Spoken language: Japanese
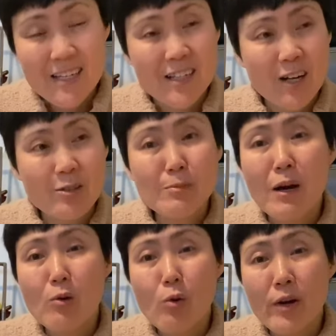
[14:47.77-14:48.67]
100
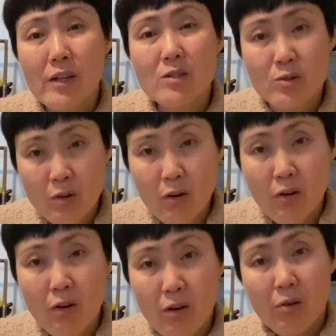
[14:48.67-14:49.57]
万超えですよ。
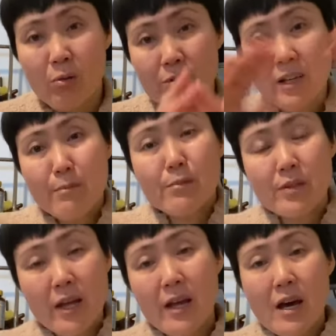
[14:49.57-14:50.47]
これ全部
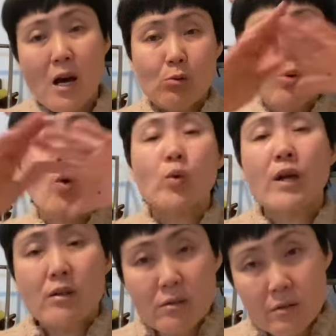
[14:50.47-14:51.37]
ね、あの
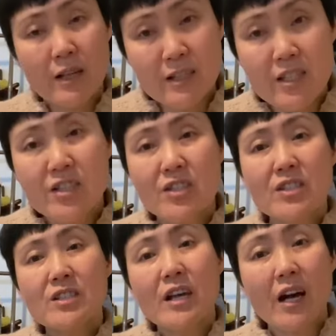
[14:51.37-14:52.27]
トータル。妊娠
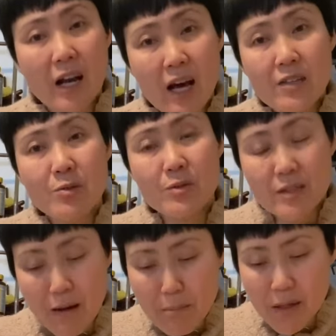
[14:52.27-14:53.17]
してから出
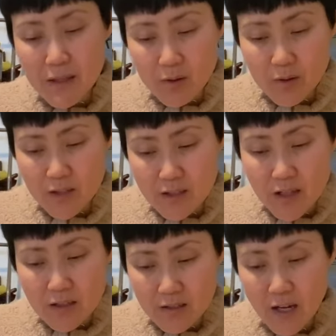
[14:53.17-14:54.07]
産までの金
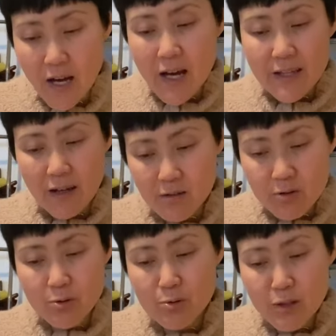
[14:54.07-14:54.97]
額が
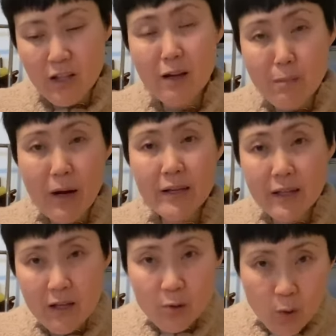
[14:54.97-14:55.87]
117万
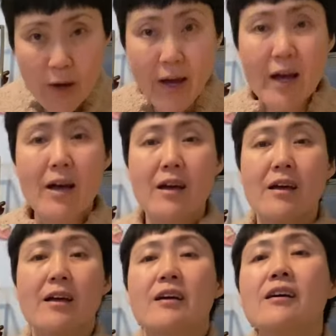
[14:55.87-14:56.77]
円超え。
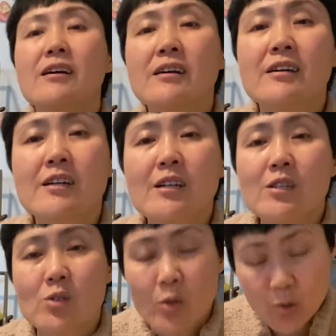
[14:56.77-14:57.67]

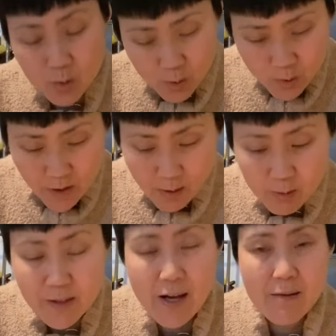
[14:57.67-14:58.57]
ということで
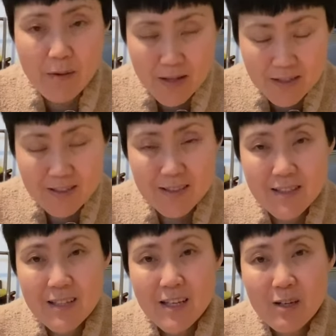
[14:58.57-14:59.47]
ございます。
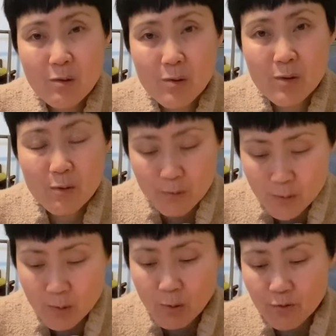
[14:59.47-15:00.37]
これ、
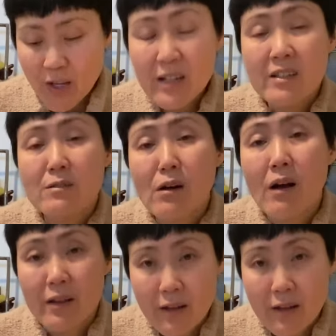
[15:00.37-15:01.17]
これ負担金だから